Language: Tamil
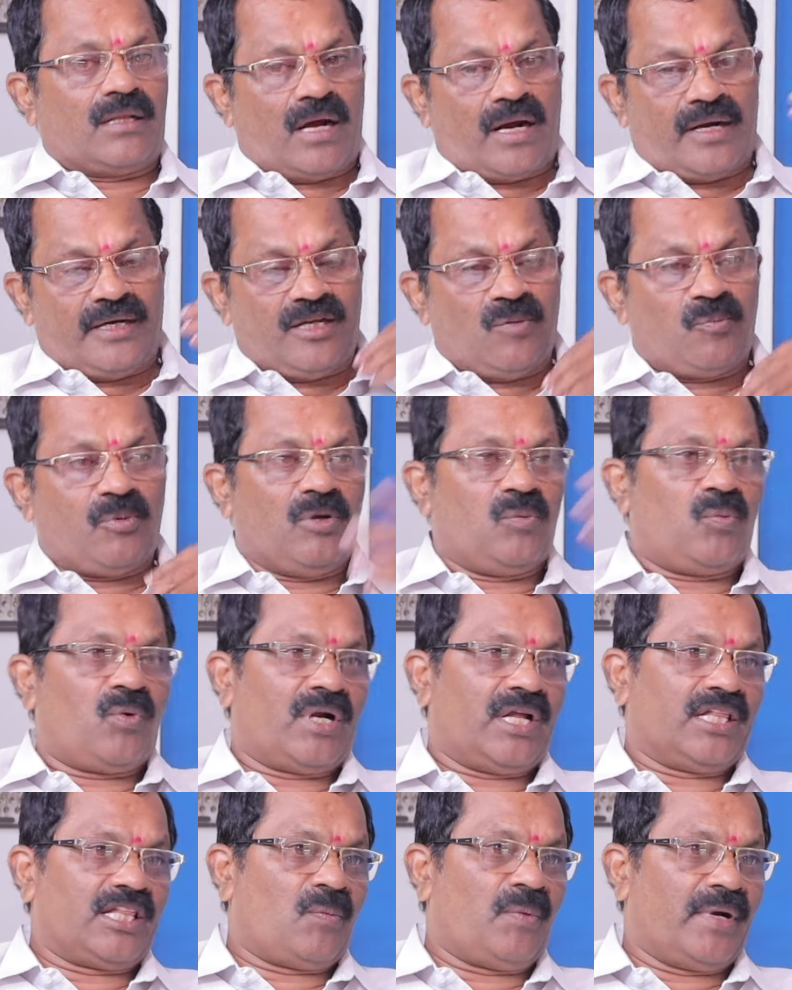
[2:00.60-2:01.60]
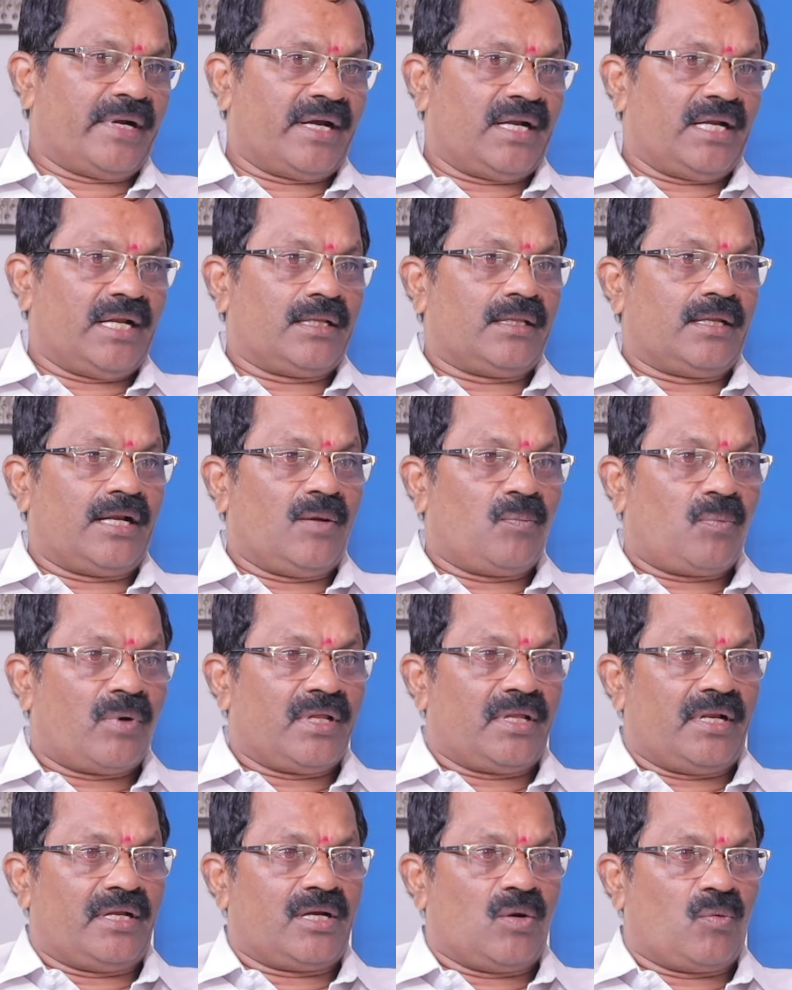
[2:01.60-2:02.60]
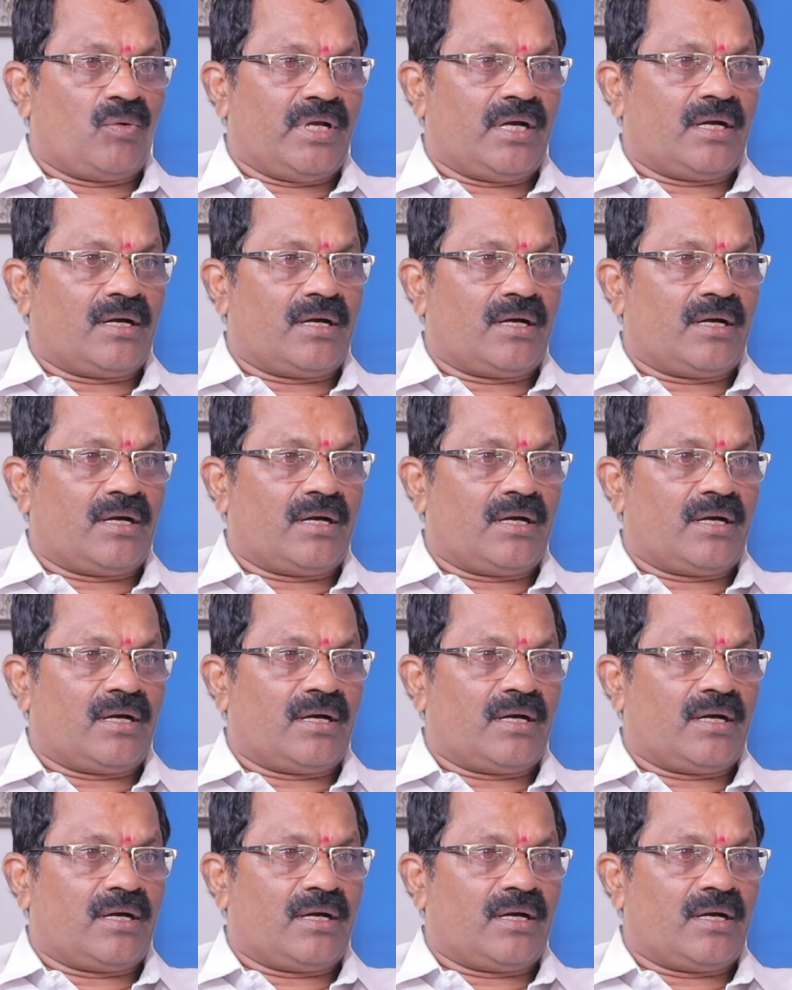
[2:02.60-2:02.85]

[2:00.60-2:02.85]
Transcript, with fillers: நாடு எப்படி போனால் நமக்கு என்ன நிலைப்பாடு நினைக்கக்கூடிய